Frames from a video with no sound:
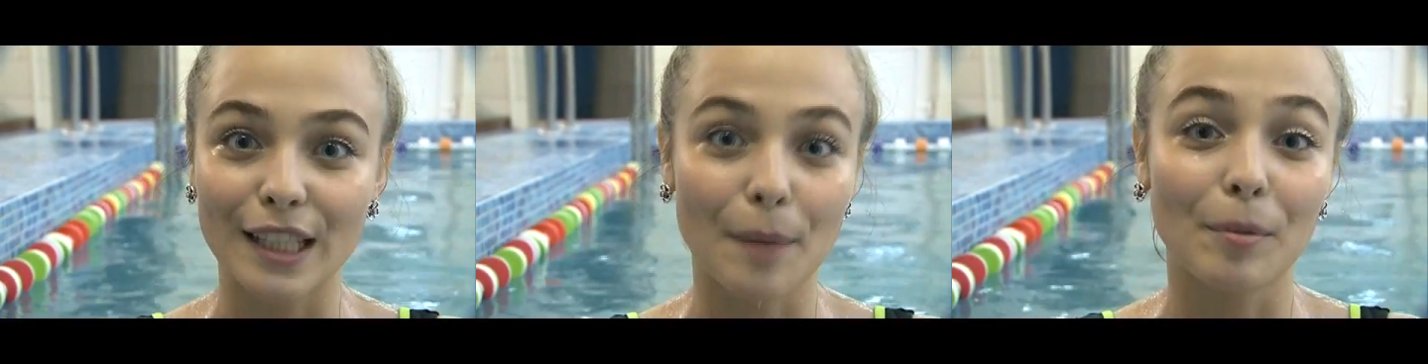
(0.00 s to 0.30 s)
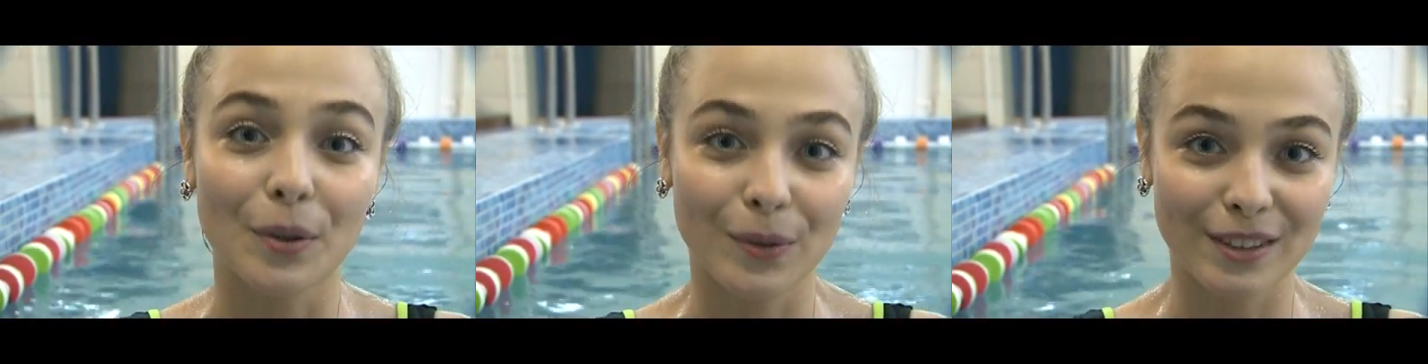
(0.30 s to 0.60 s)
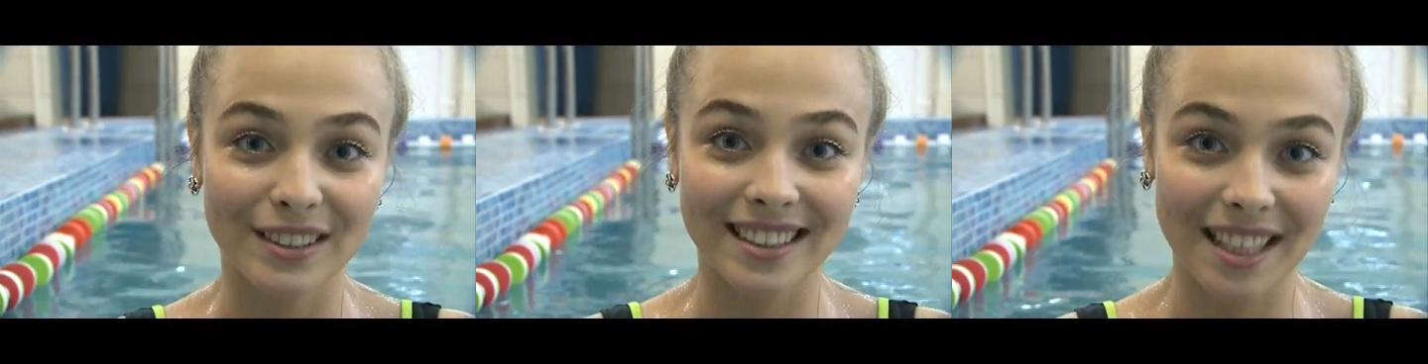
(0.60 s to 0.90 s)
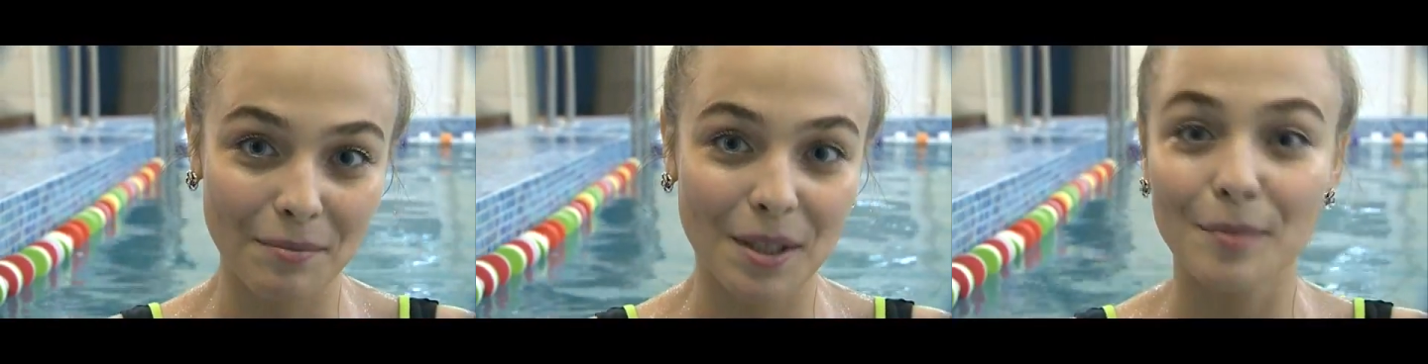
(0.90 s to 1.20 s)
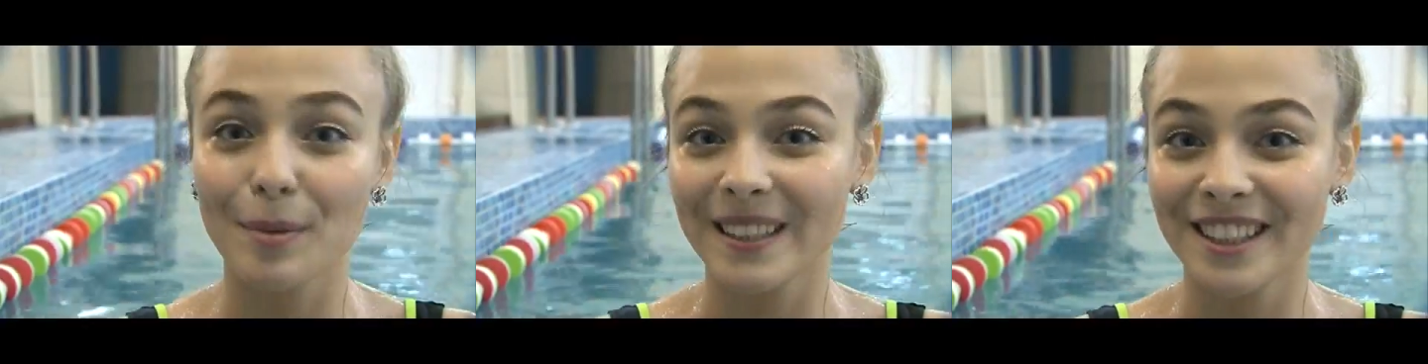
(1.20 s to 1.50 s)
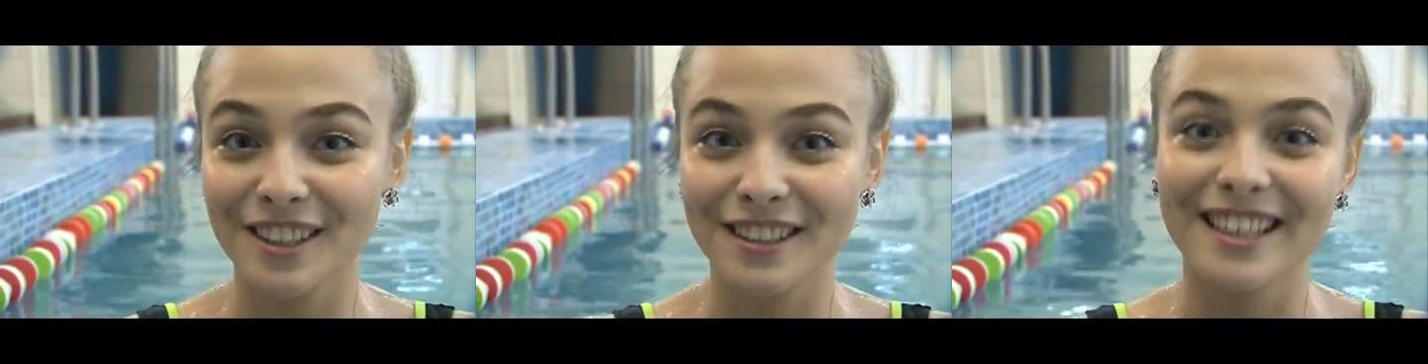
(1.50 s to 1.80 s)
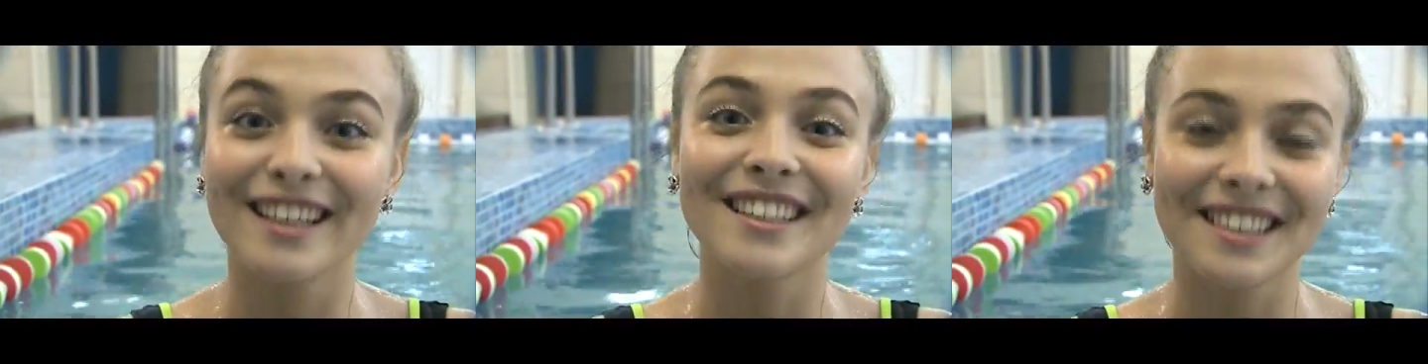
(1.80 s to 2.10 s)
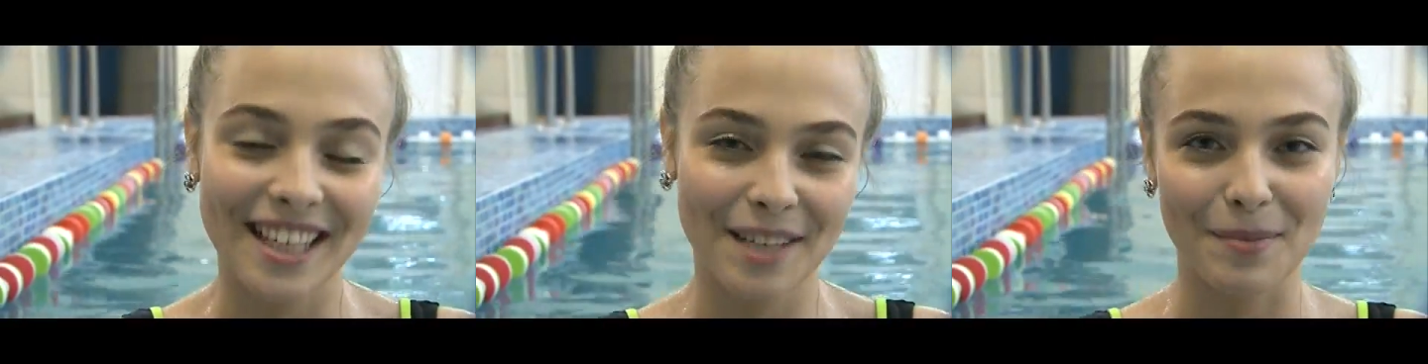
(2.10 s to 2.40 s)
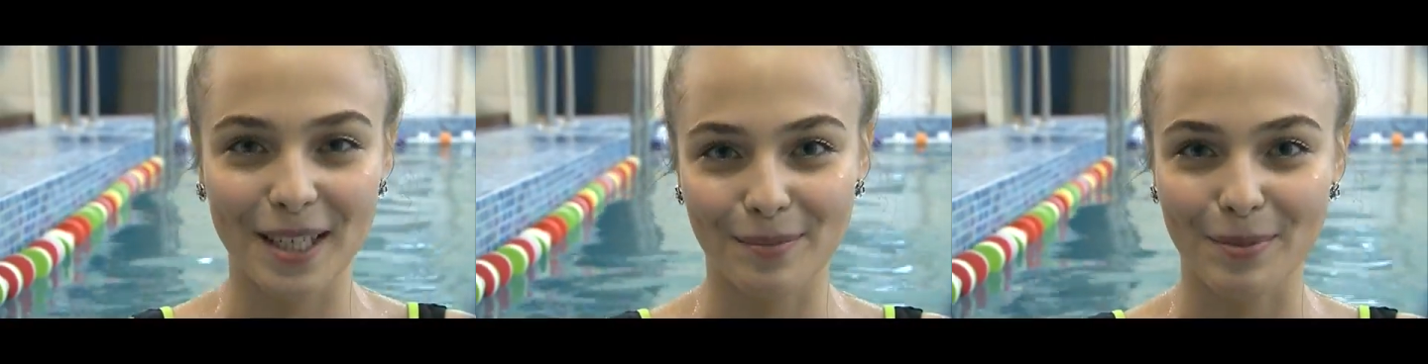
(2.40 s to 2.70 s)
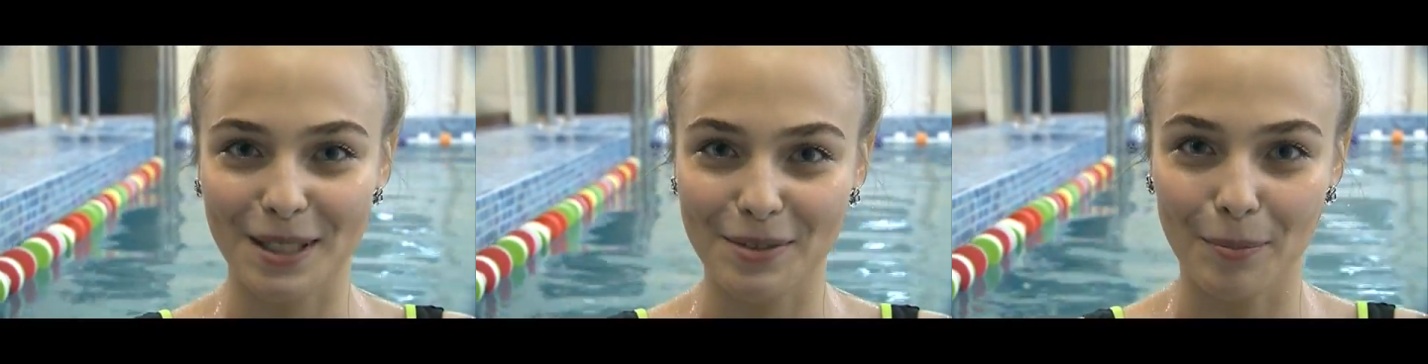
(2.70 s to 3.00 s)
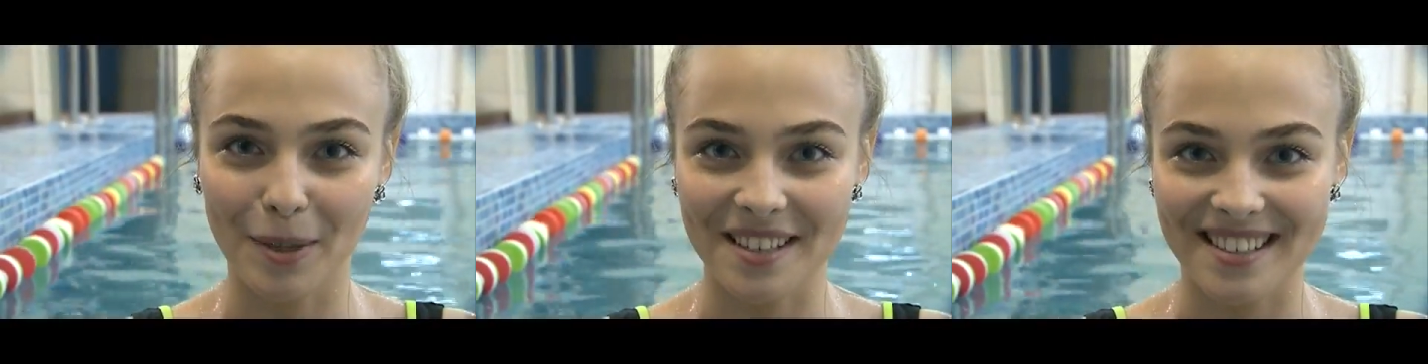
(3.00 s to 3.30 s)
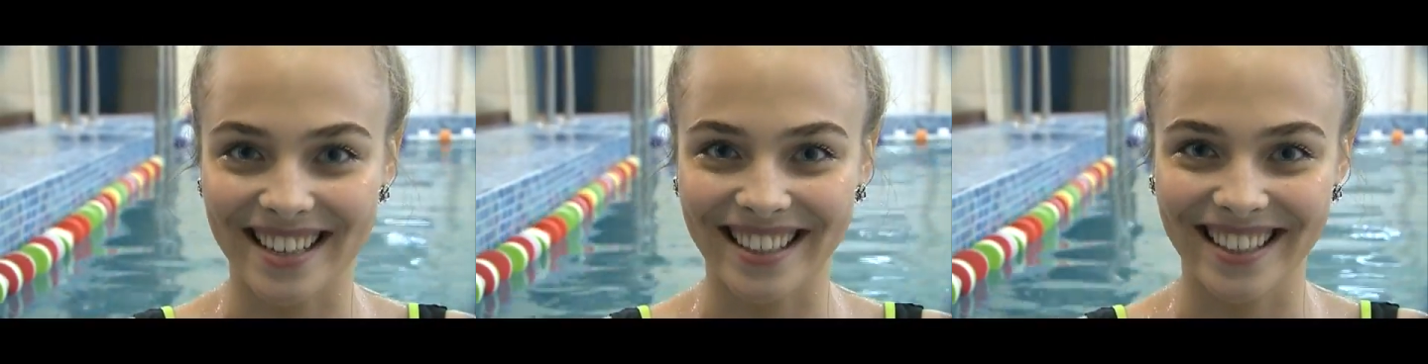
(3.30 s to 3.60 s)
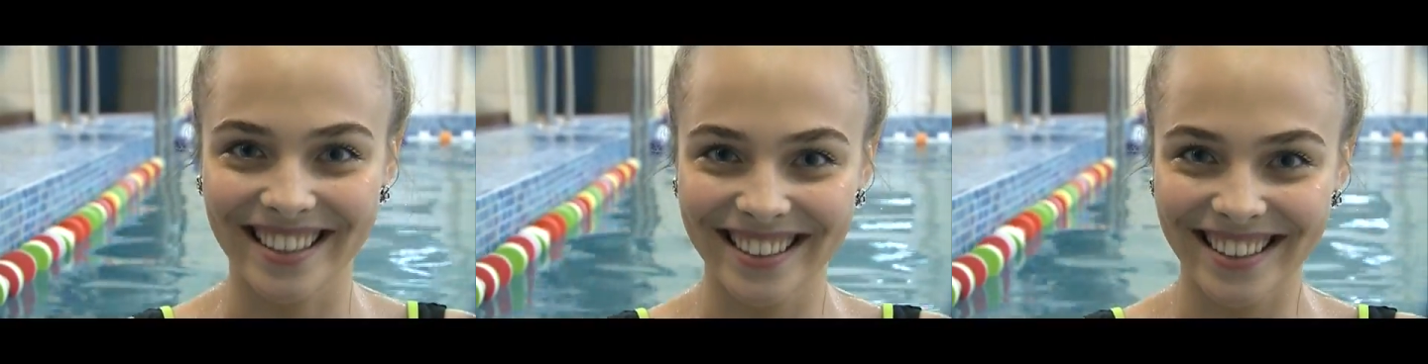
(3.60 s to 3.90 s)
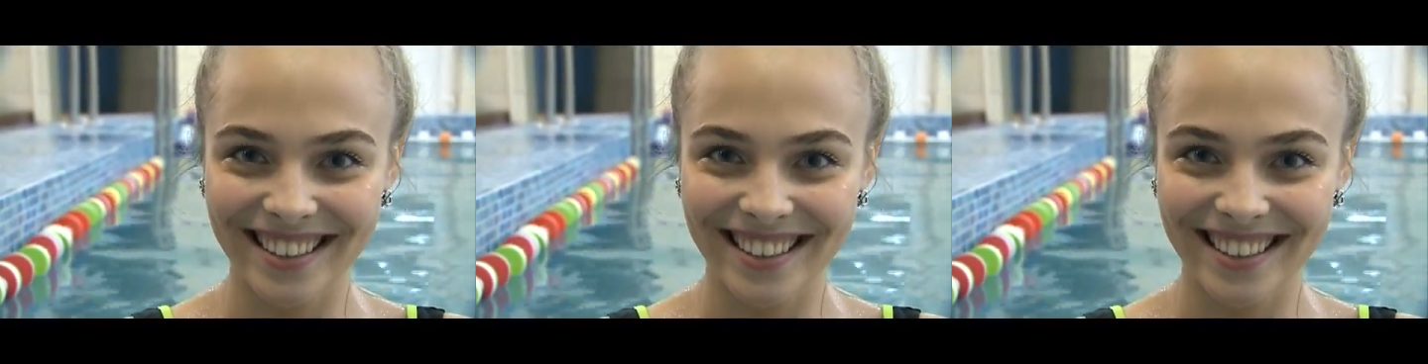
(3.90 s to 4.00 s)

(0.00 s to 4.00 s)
Она подходит всем и практически не имеет противопоказаний.